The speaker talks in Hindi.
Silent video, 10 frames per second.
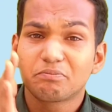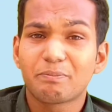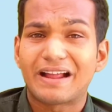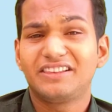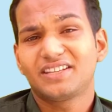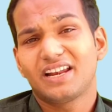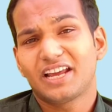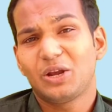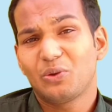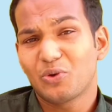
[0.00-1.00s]
पैंतीस साल
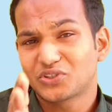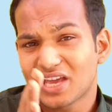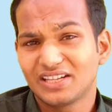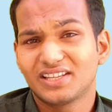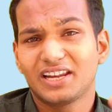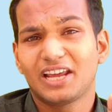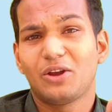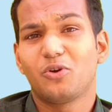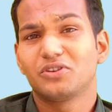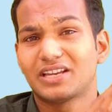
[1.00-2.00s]
के लोग चालीस साल के
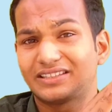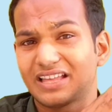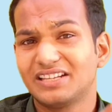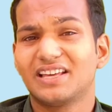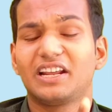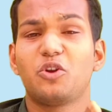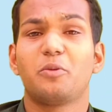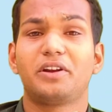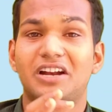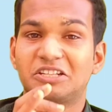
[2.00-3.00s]
लोग सैंतालीस साल के
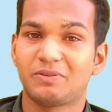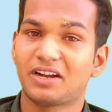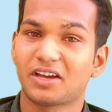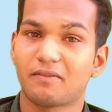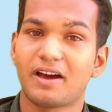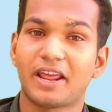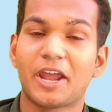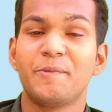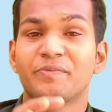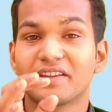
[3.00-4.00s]
लोग भी ट्रांसप्लांट करवा रहे
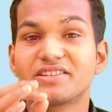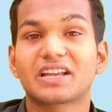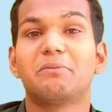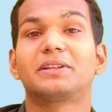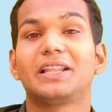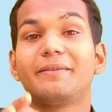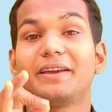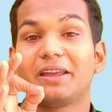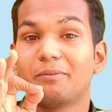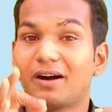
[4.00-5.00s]
हैं इसका मतलब
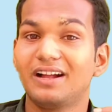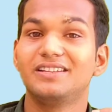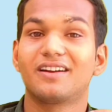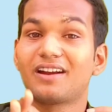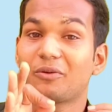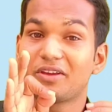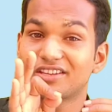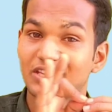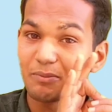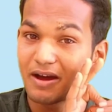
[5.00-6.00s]
है कि बाल झड़ना कोई
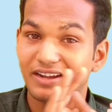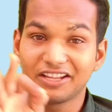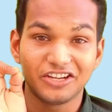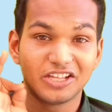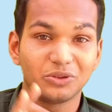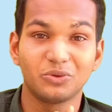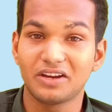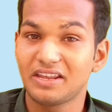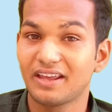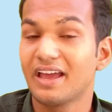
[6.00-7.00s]
एक सामान्य रीजन तो
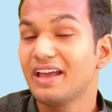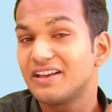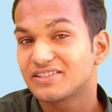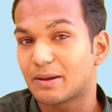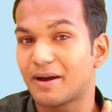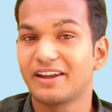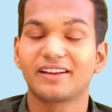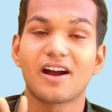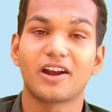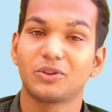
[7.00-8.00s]
नहीं है सामान्य
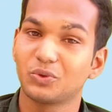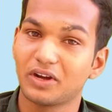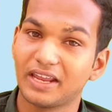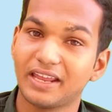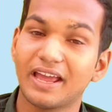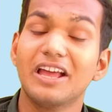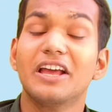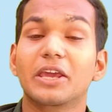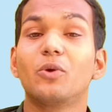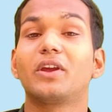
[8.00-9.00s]
कारण तो नहीं है
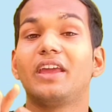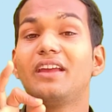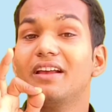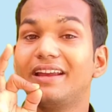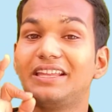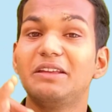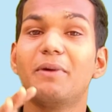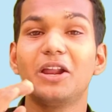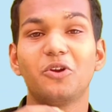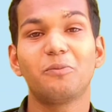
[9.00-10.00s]
क्योंकि यदि
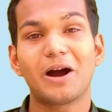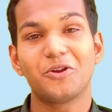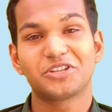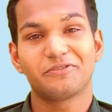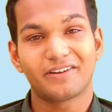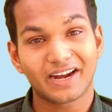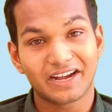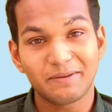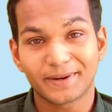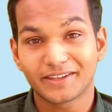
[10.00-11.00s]
मान लो बालों से फर्क
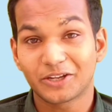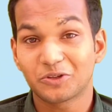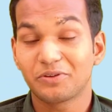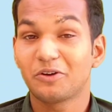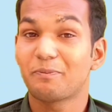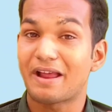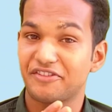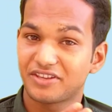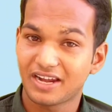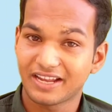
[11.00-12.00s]
नहीं पड़ता तो फिर
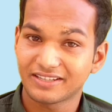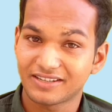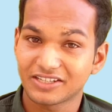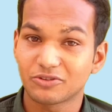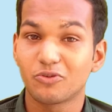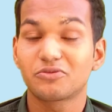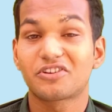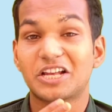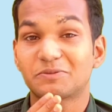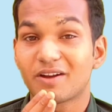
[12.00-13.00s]
पैंतीस साल के शख्स वो
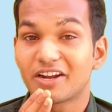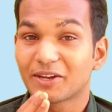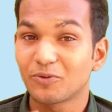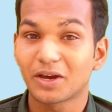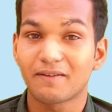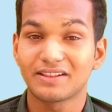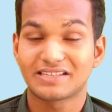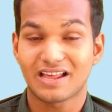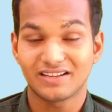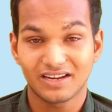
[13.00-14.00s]
ट्रांसप्लांट क्यों
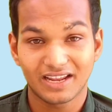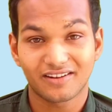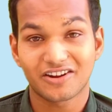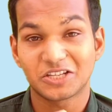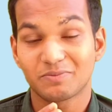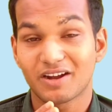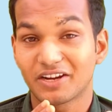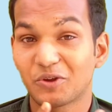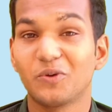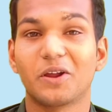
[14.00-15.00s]
करवाते चालीस साल के
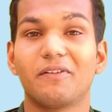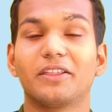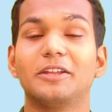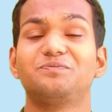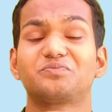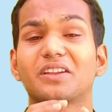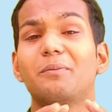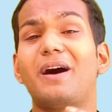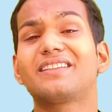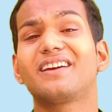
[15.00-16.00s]
ट्रांसप्लांट क्यों करवाते
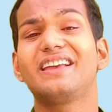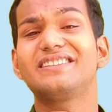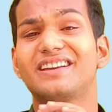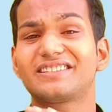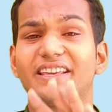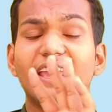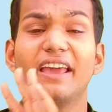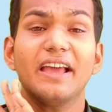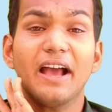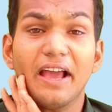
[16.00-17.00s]
बात करें इन शख्स की
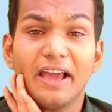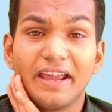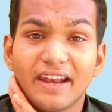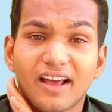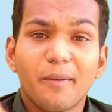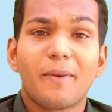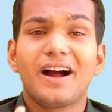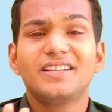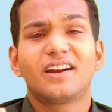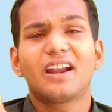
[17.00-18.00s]
इनका
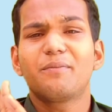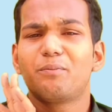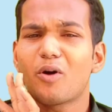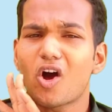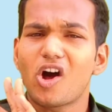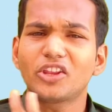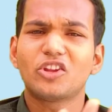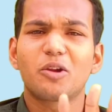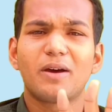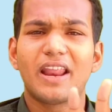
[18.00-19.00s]
बाल झड़ना बहुत
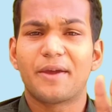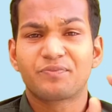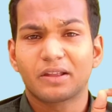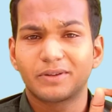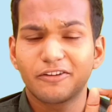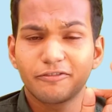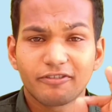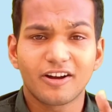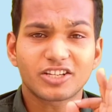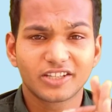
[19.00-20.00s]
नॉर्मल है मतलब
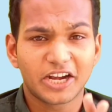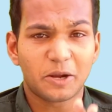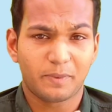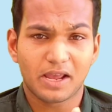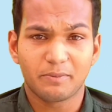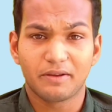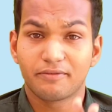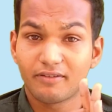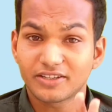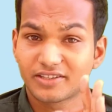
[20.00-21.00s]
फर्स्ट ग्रेड पे है अभी
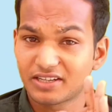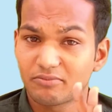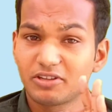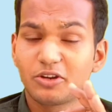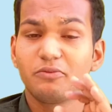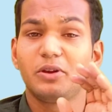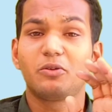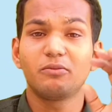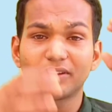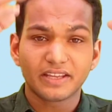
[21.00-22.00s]
फर्स्ट ग्रेड समझ रहे हो
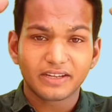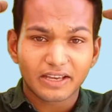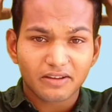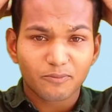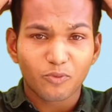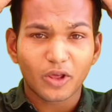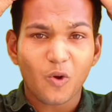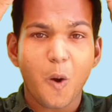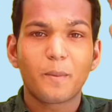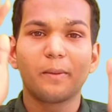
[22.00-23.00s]
बिल्कुल मतलब इनके पूरे
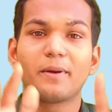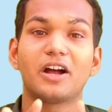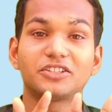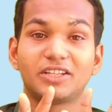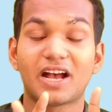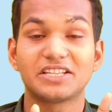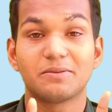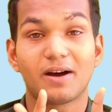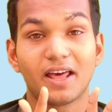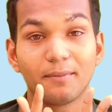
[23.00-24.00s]
खोपड़ी पर अच्छे
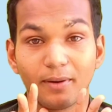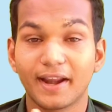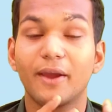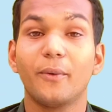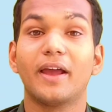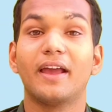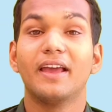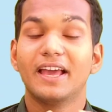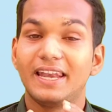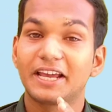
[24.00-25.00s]
खासे बाल भरे हुए
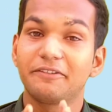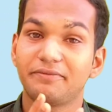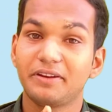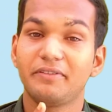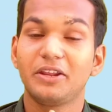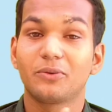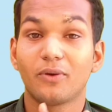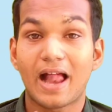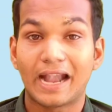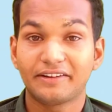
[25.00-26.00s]
हैं लेकिन फिर भी
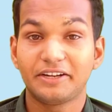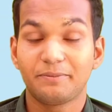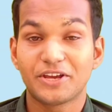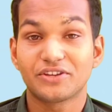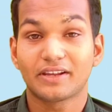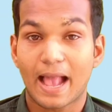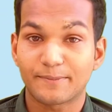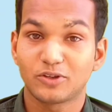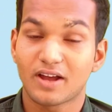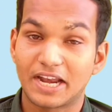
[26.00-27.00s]
इनको एंटी डिप्रेशन
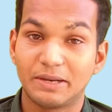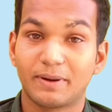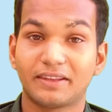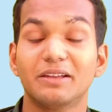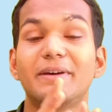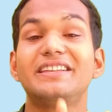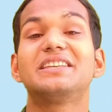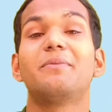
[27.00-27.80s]
कैप्सूल खानी पड़ती है मैंने इनसे